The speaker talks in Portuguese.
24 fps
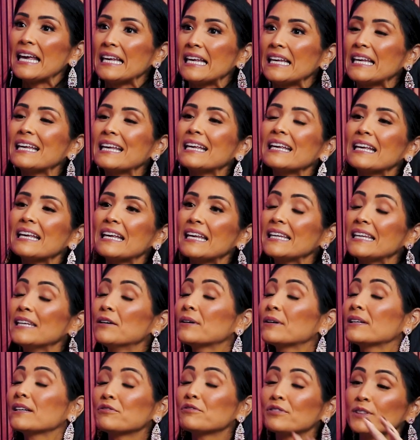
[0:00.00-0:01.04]
fazer as minhas coisas. E eu
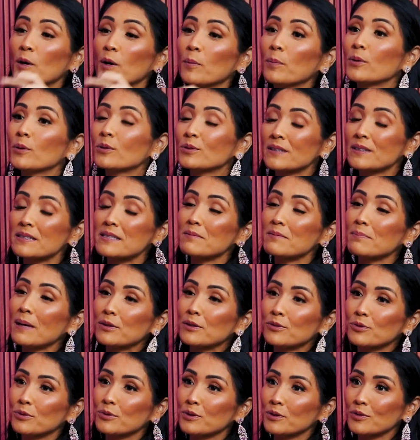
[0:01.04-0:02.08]
queria falar um pouco desse
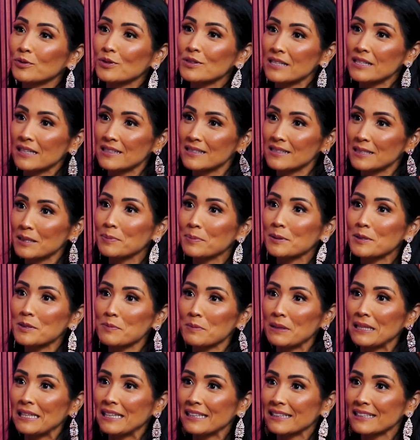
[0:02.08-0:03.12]
método que você ensina para as
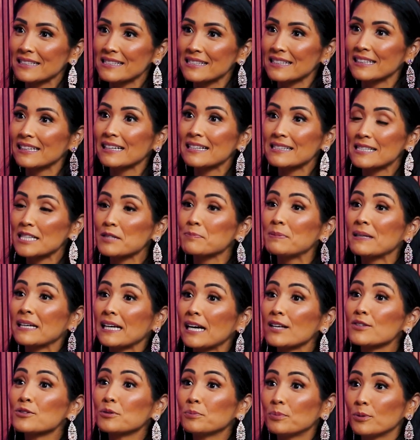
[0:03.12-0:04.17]
meninas. Hum. Queria que você
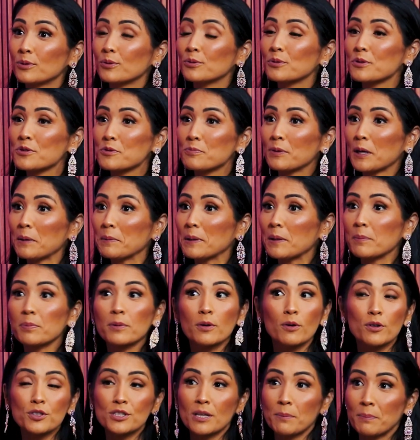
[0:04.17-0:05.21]
explicasse um pouco isso para mim, porque
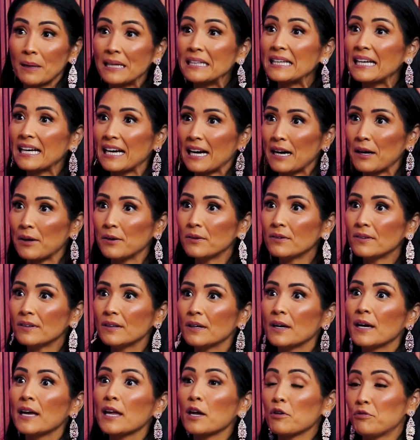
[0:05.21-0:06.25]
eu achei bem legal.
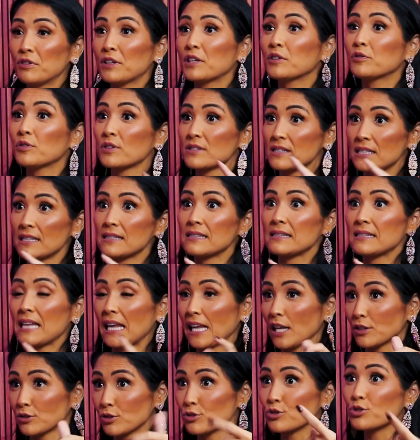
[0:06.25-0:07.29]
Eu, eu vi que você
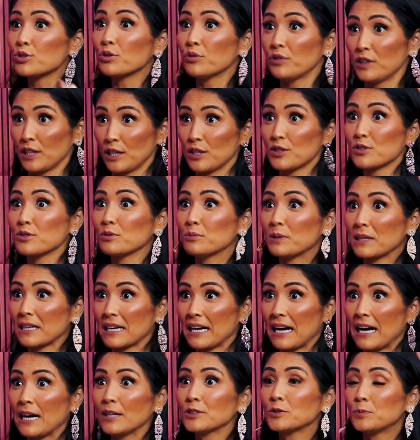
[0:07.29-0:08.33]
tem isso de diferente no
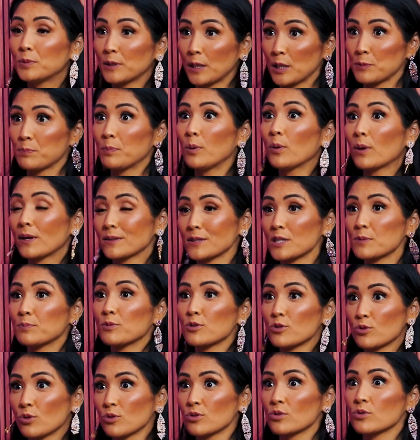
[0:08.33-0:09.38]
mercado, sim, porque sim. poucas as
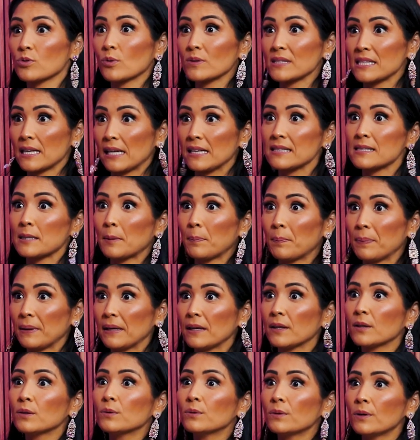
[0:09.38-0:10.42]
pessoas usam esse
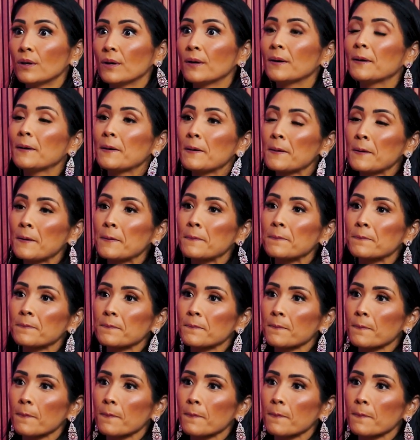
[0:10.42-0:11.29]
apelo. É assim,